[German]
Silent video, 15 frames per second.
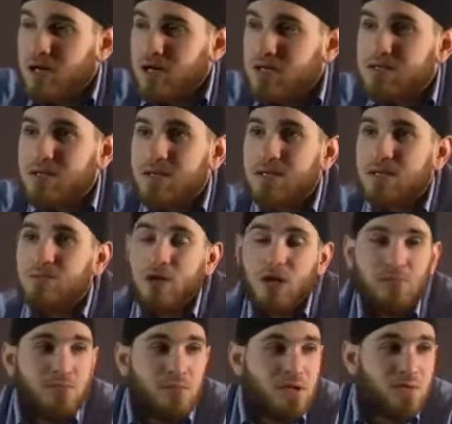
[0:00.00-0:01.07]
على سيدنا
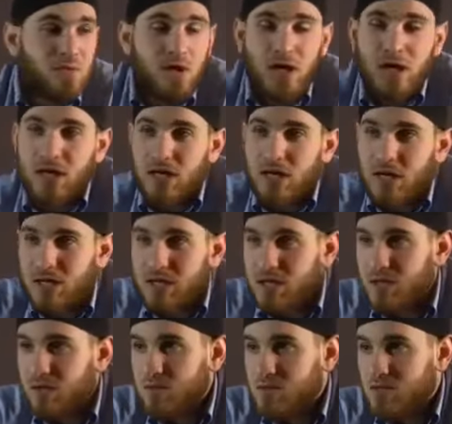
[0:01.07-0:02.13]
محمد وعلى
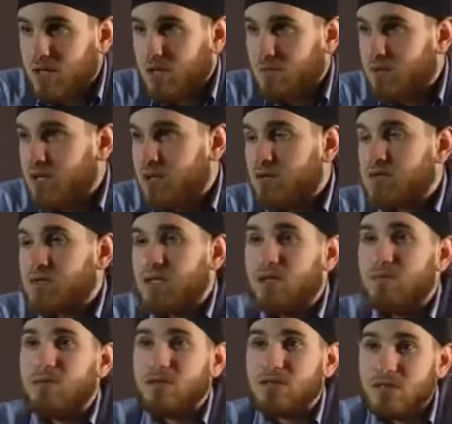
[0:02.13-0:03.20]
آله وصحبه
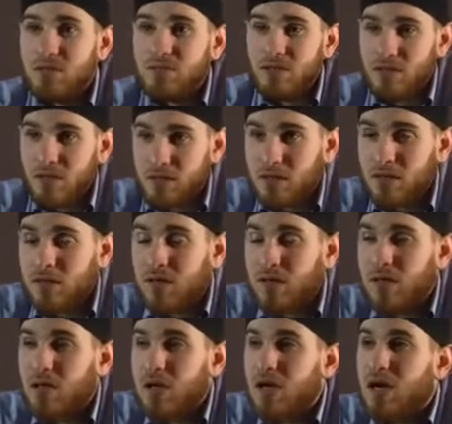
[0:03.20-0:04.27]
وسلم تسليما كثيرا
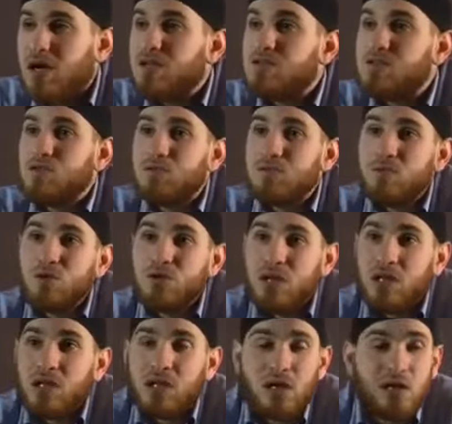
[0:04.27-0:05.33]
Alles Lob gebührt
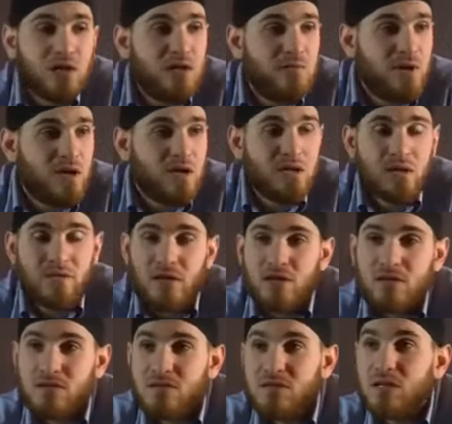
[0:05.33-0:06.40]
Allah, dem Herrn der
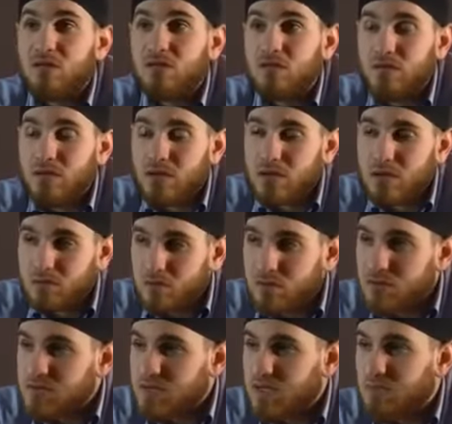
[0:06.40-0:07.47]
Welten. Segen und Frieden
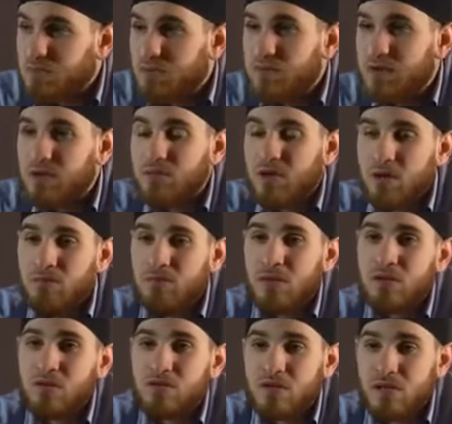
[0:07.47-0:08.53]
gebühren seinem Propheten
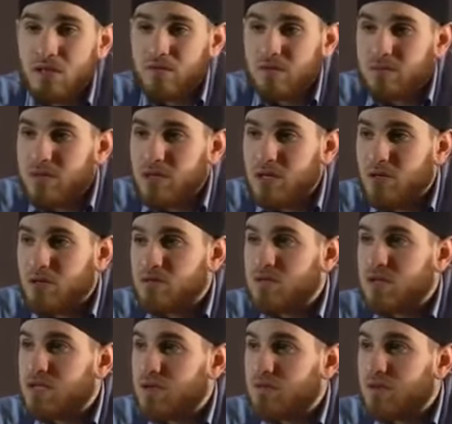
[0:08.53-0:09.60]
Muhammad und seiner Familie und
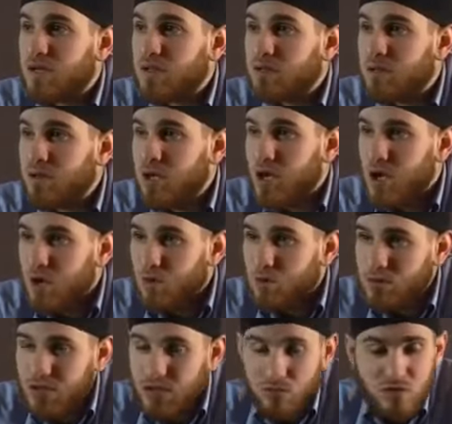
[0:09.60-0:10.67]
seinen Gefährten
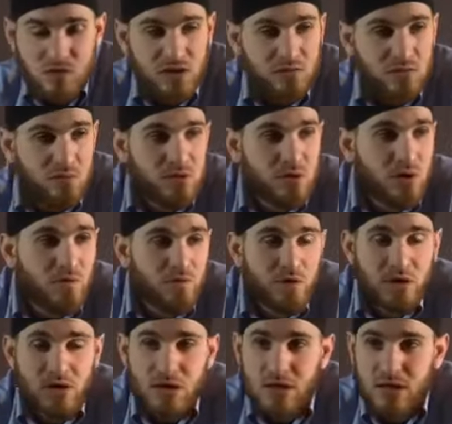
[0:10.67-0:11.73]
und den Muslimen, die mit
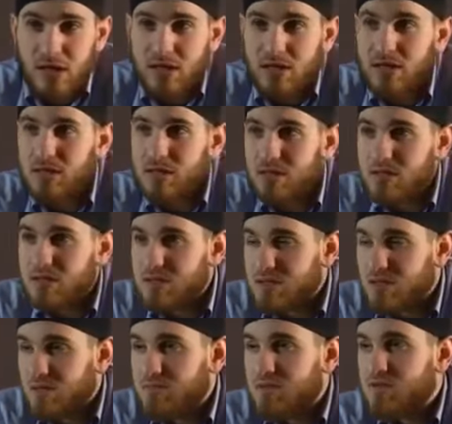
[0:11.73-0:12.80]
Aufrichtigkeit den Dien des
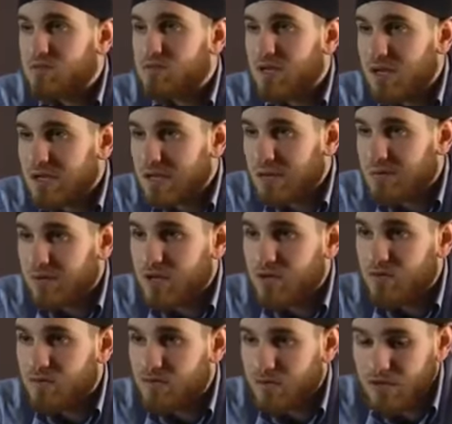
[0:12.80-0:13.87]
Islam bis zum Tage der
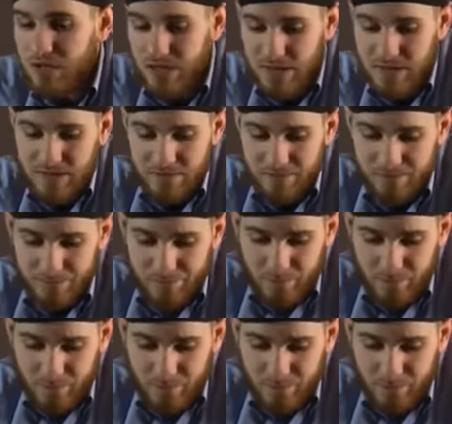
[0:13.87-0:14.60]
Abrechnung Folge leisten.